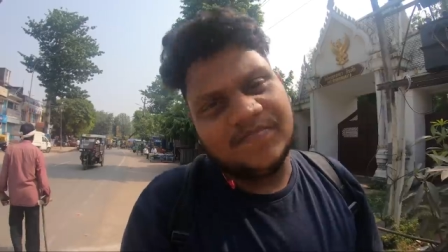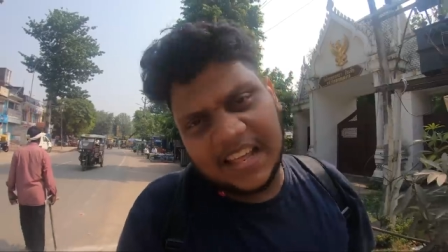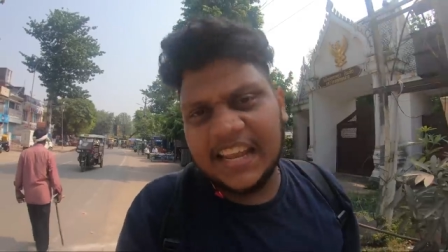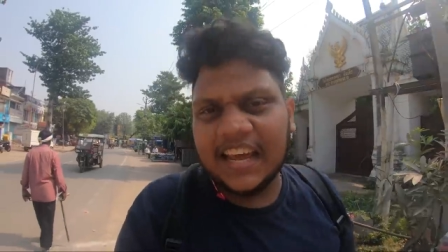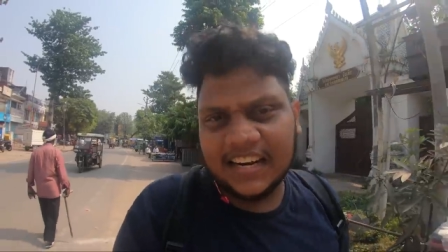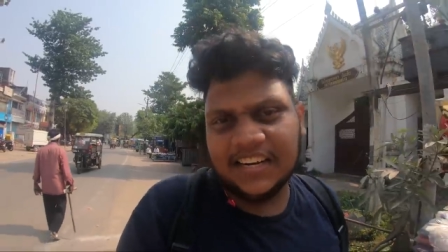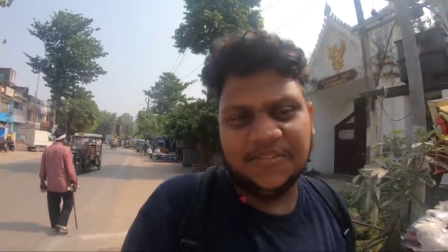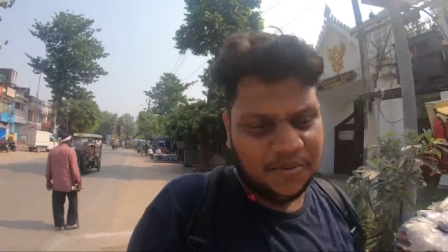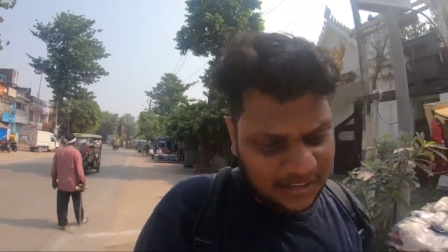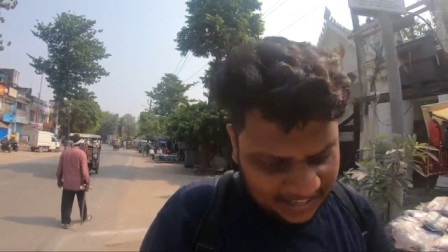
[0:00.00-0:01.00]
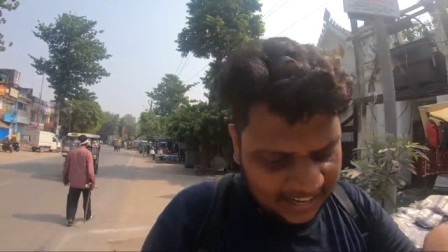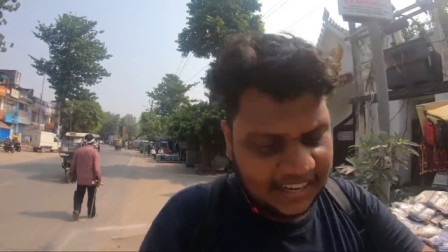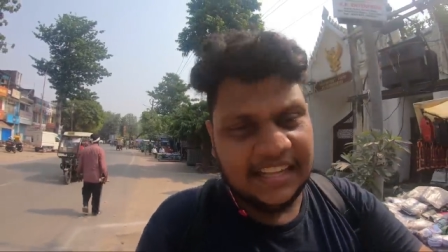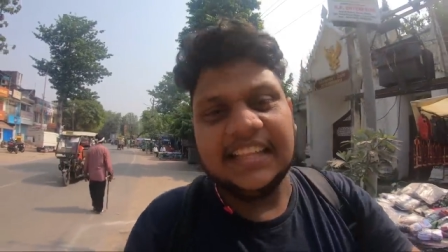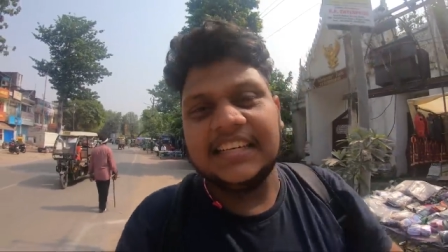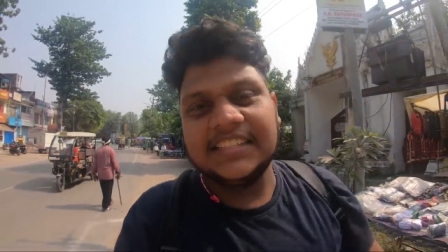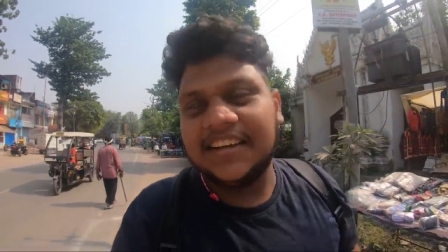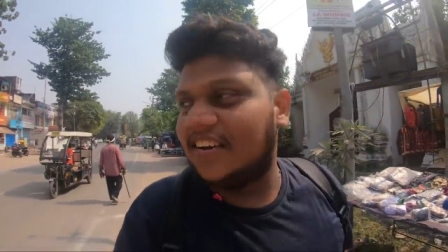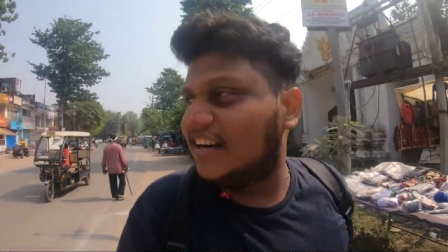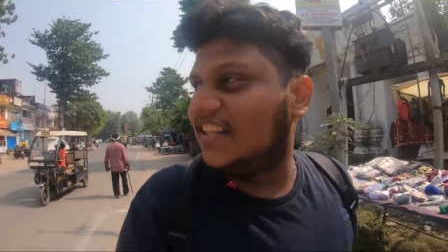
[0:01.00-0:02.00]
நிறையா இருக்குது உள்ளே இறங்கி
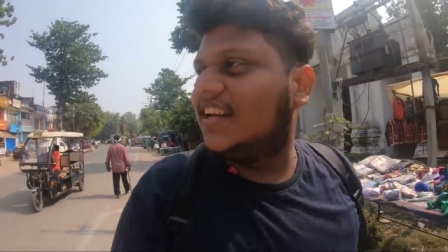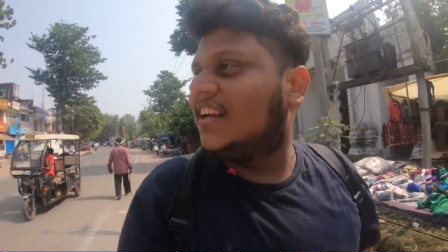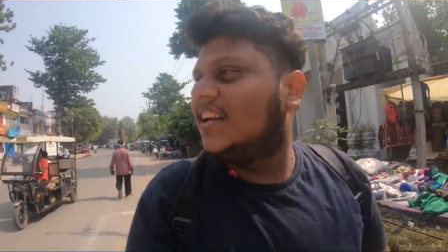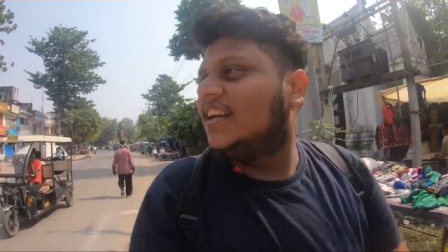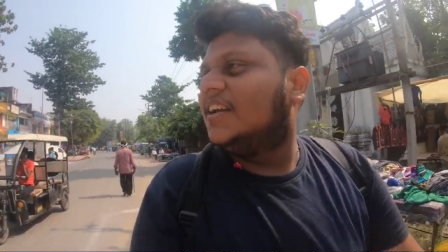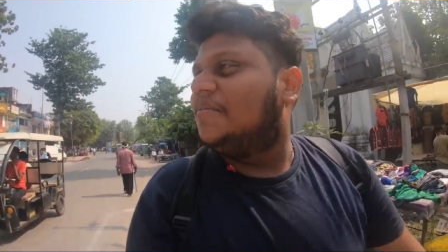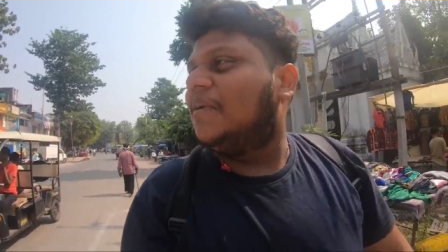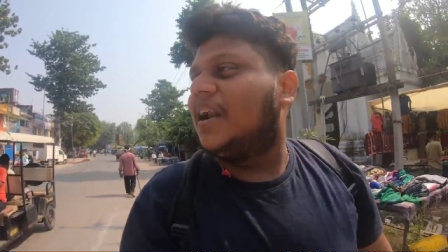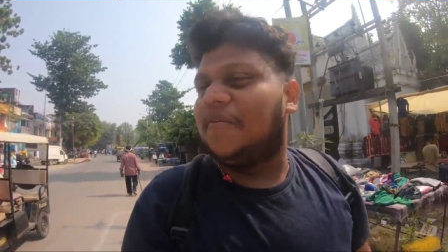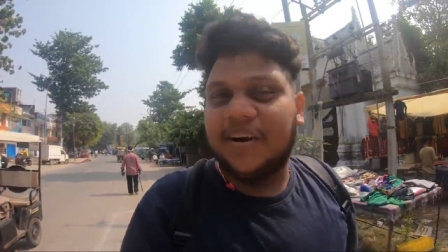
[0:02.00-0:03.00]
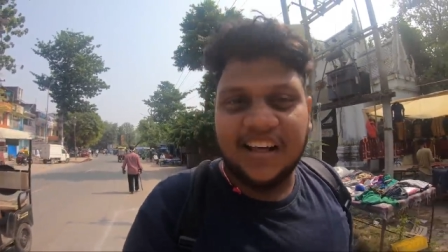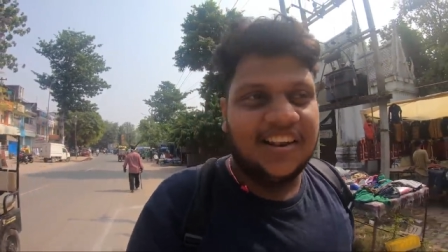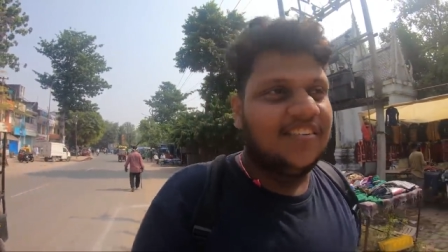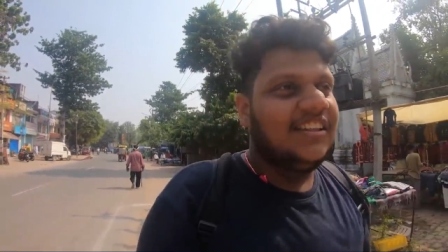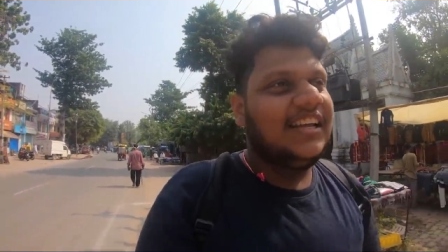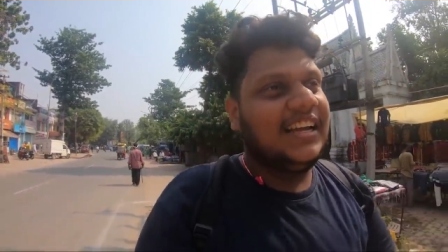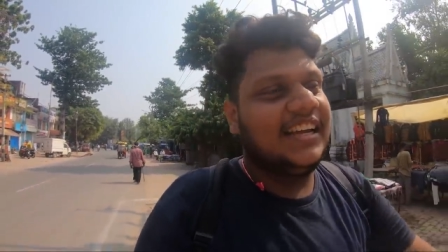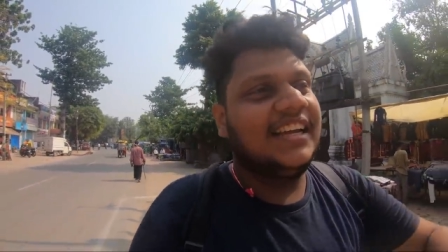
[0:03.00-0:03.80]
தெரிஞ்சிக்க வேண்டியது பட் நமக்கு அதில் வந்து